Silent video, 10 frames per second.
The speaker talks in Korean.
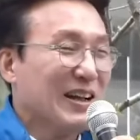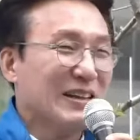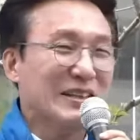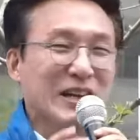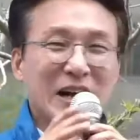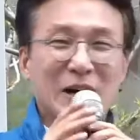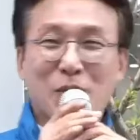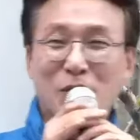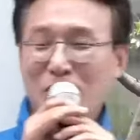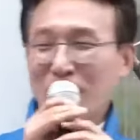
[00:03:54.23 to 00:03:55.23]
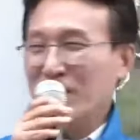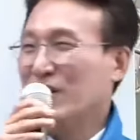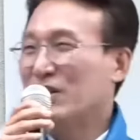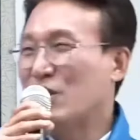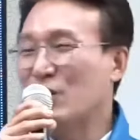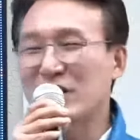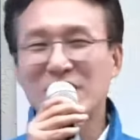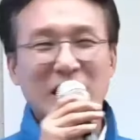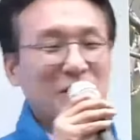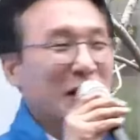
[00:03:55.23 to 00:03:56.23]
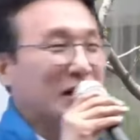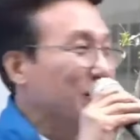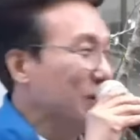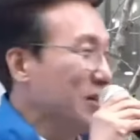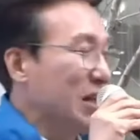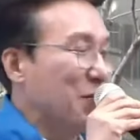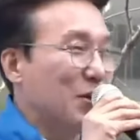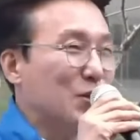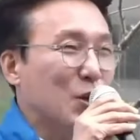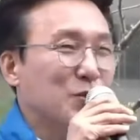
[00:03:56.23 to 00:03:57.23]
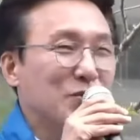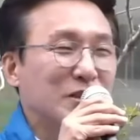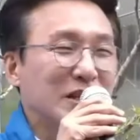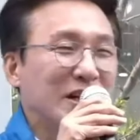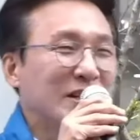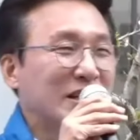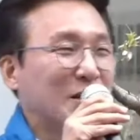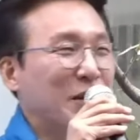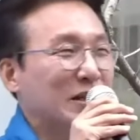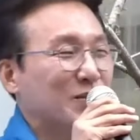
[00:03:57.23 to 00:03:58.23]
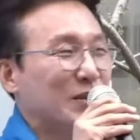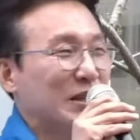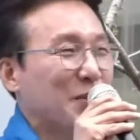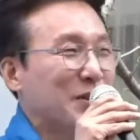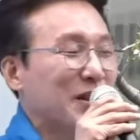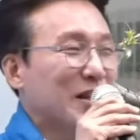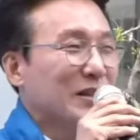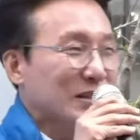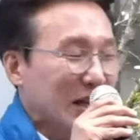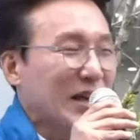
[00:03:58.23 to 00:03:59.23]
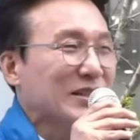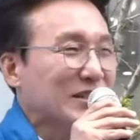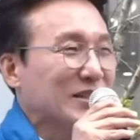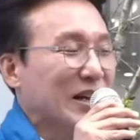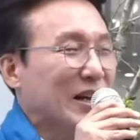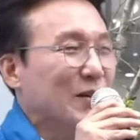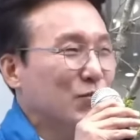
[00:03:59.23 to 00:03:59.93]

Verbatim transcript: 근데 제가 뭐 정직하게 말씀드리자면 점심시간이니까 말씀드리자면 사실은 제가